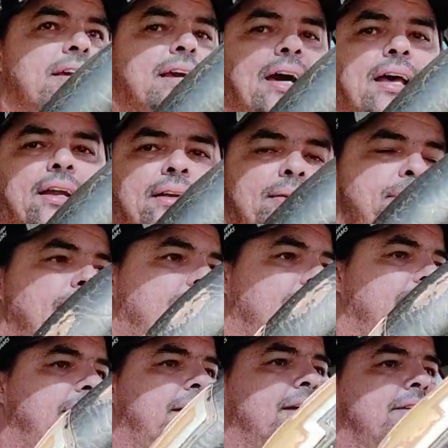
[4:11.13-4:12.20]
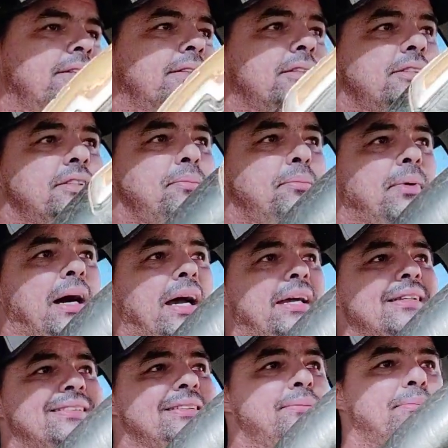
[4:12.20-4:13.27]
cara, ele, me, ele acredita
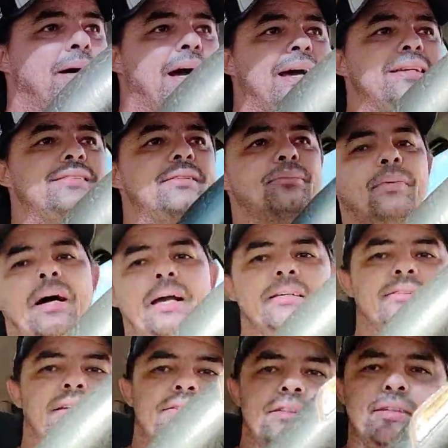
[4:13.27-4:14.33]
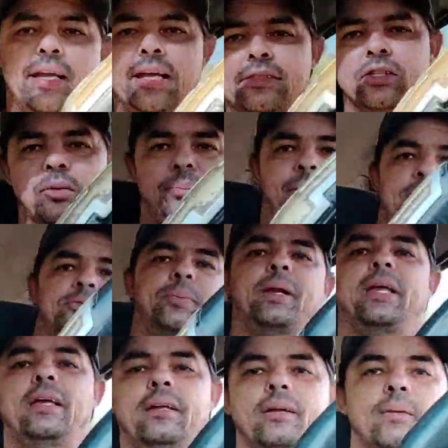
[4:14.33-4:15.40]
demais, demais, demais nas ideias que eu passo para
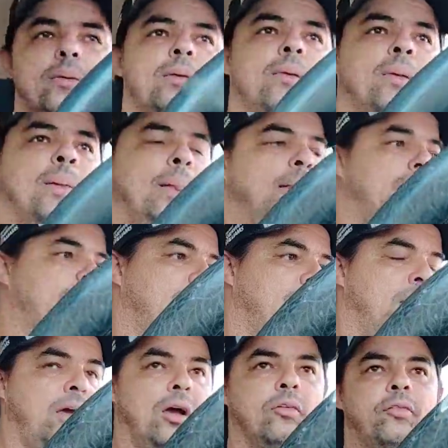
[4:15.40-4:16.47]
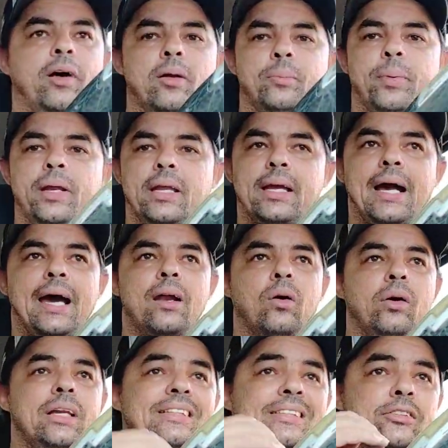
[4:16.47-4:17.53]
ele. Eu falo para ele, cara,
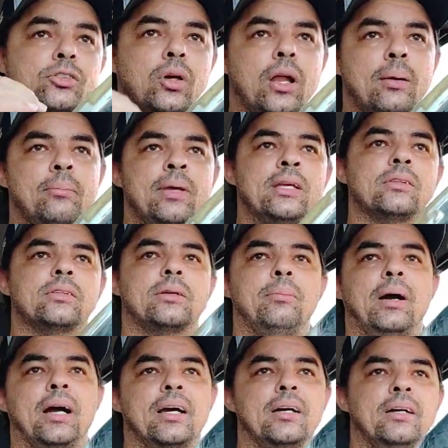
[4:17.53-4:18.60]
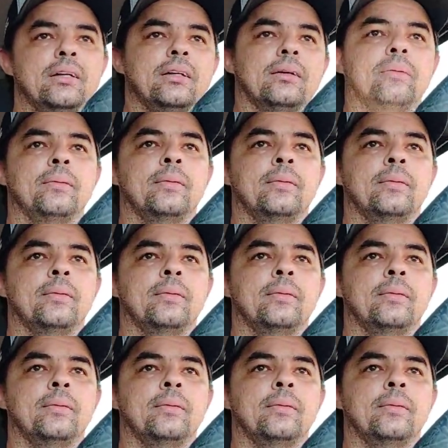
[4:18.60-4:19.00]
olha esse isolamento que bacana.